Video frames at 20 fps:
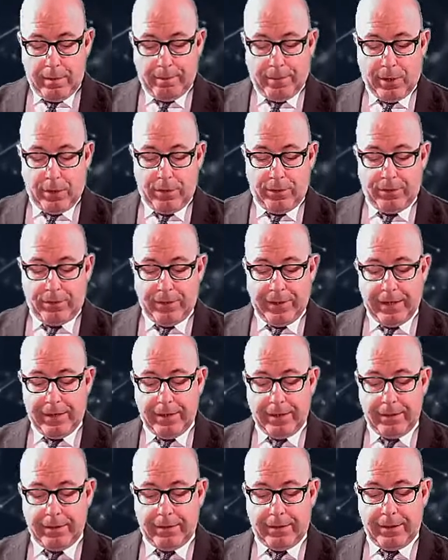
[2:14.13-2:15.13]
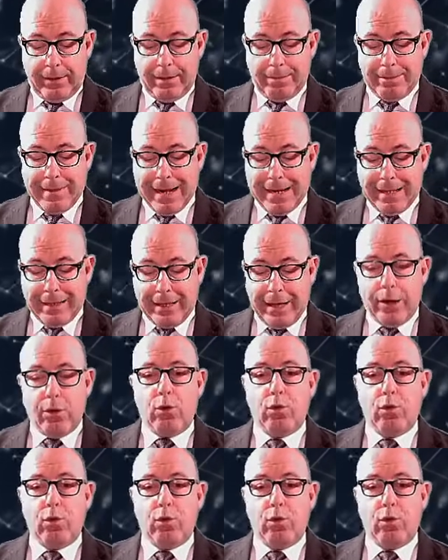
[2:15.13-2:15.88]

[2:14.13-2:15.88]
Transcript: Polfer di Marche,